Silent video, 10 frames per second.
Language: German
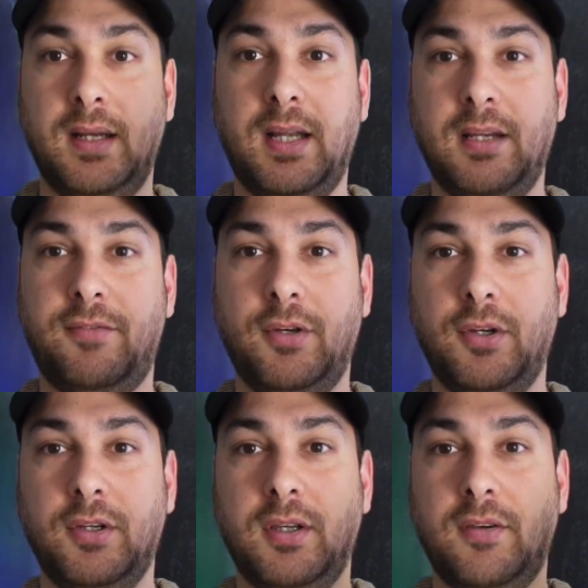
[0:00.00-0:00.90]
Like
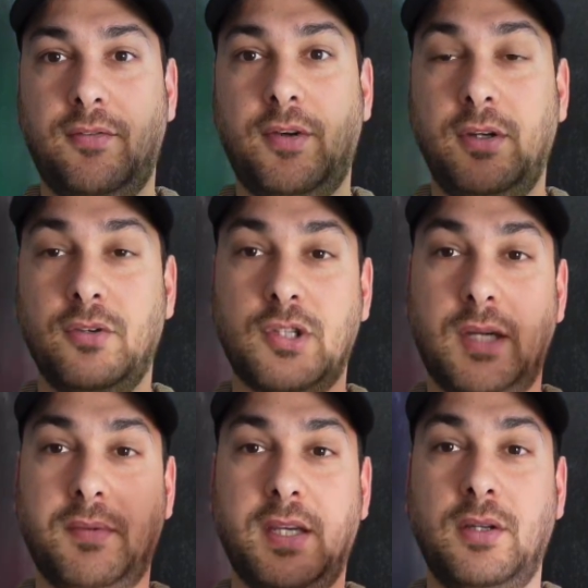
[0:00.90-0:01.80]
von euch freuen und
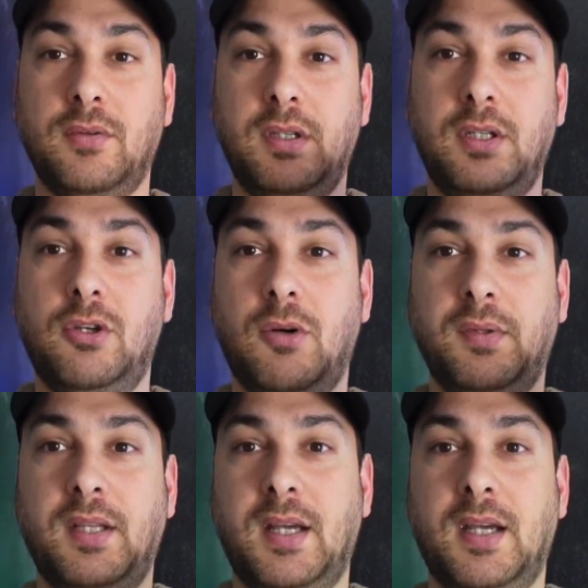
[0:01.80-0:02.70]
schreibt gerne unten in die
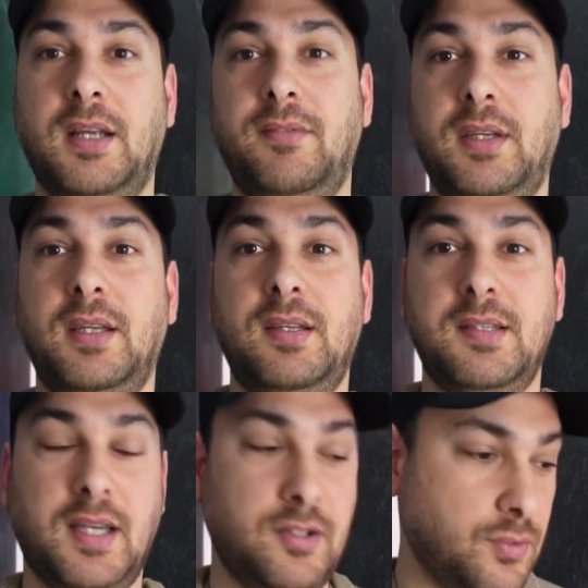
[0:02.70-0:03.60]
Kommentare rein, wie ihr die
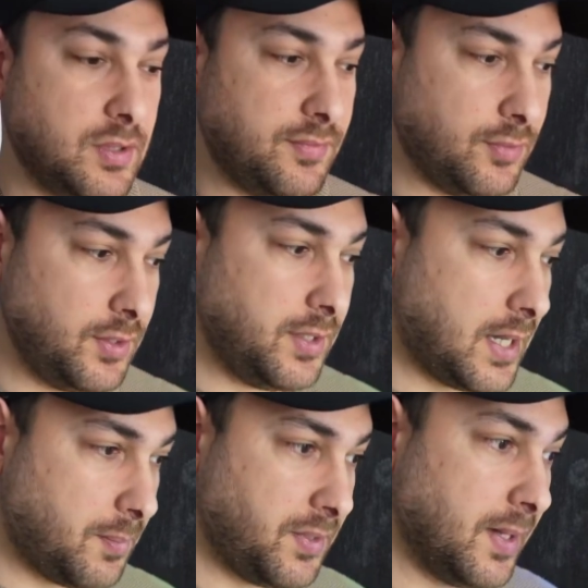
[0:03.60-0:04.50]
Sachen so gefunden
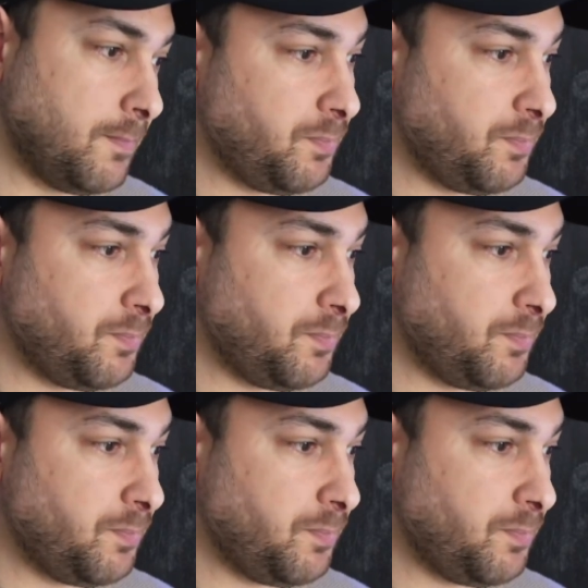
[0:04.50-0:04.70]
habt.